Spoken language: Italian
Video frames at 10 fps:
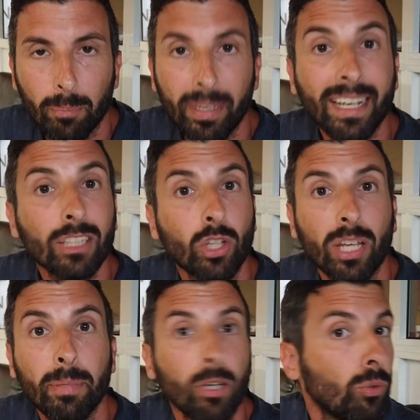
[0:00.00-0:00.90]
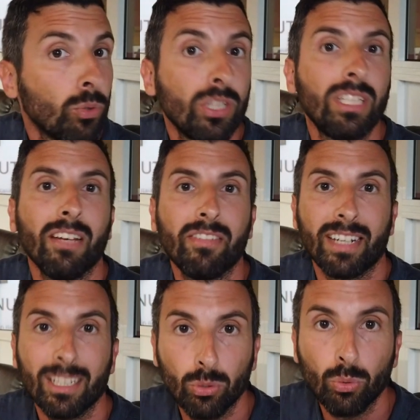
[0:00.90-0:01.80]
Peccato che però non si sia
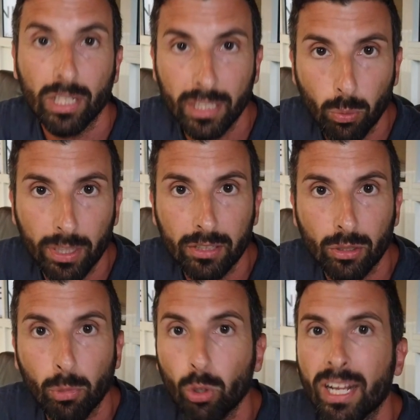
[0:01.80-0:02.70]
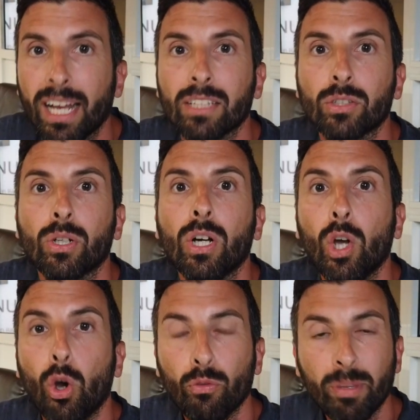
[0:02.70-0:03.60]
avverrato nulla di questo, bloccando
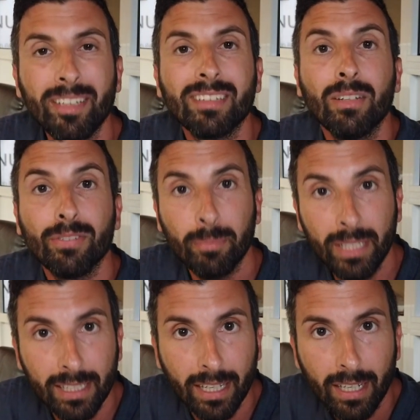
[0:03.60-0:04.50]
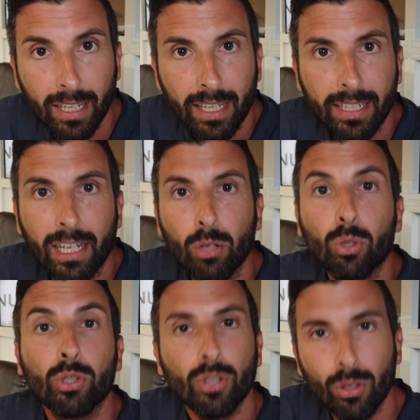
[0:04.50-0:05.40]
ovviamente le famiglie nel
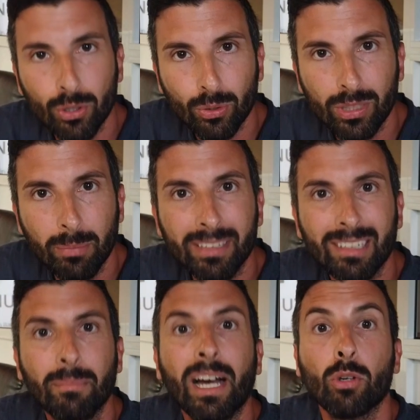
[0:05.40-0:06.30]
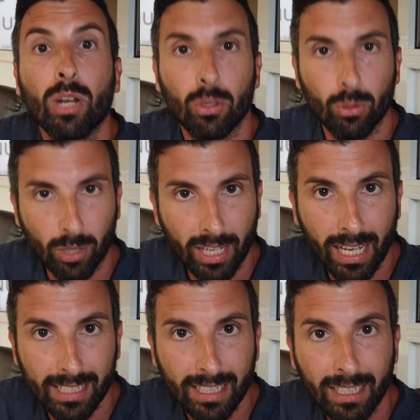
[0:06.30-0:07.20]
loro sogno di mettere mano alla loro
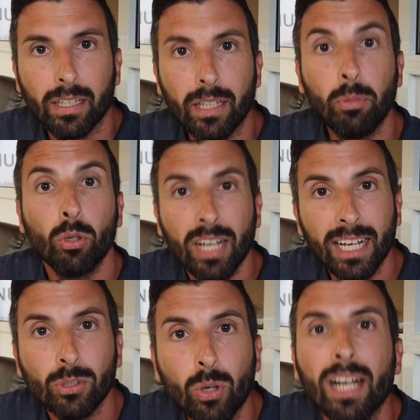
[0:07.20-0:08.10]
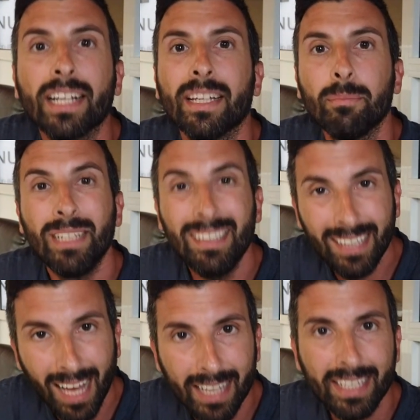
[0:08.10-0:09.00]
casa e bloccando anche
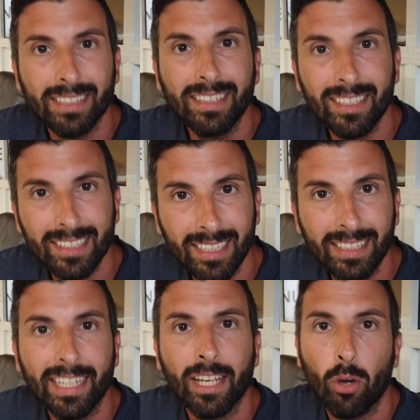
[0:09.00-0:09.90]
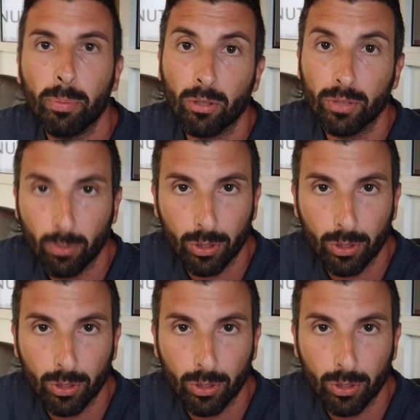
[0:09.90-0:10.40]
migliaia di aziende che operano